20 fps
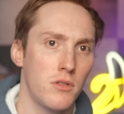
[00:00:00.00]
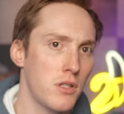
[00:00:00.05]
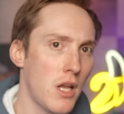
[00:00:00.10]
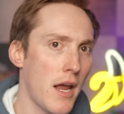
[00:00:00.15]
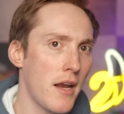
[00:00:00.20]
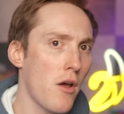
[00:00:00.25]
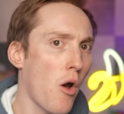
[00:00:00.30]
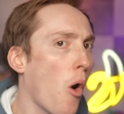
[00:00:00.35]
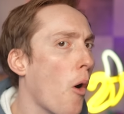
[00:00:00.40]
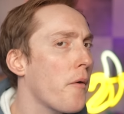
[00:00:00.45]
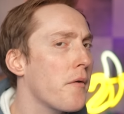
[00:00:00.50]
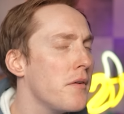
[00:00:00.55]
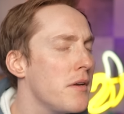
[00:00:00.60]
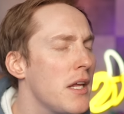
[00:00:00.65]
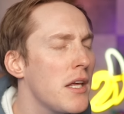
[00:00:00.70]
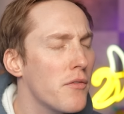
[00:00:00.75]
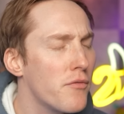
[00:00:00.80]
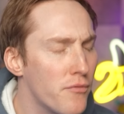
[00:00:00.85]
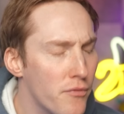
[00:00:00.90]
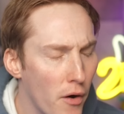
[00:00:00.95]
leider heute
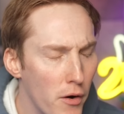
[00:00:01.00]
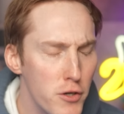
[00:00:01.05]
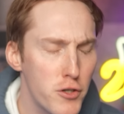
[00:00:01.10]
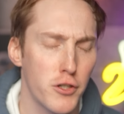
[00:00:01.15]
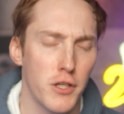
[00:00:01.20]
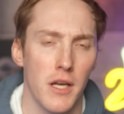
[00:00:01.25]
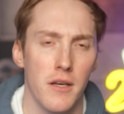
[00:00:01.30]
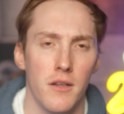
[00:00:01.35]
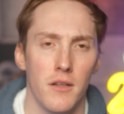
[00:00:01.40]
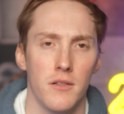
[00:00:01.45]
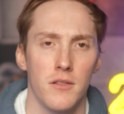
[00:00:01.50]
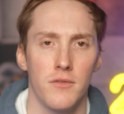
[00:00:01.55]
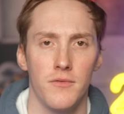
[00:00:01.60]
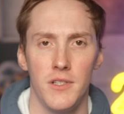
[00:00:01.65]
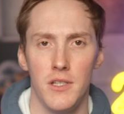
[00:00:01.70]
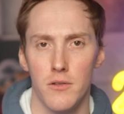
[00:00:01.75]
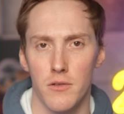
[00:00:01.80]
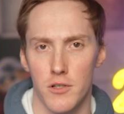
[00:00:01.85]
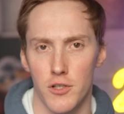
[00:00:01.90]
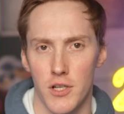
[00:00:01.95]
nicht vollständig ins
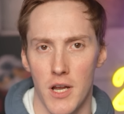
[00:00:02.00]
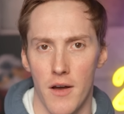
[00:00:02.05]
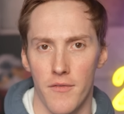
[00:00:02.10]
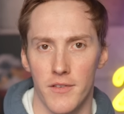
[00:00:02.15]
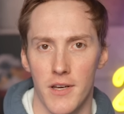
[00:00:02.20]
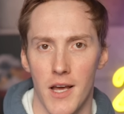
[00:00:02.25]
Video geschafft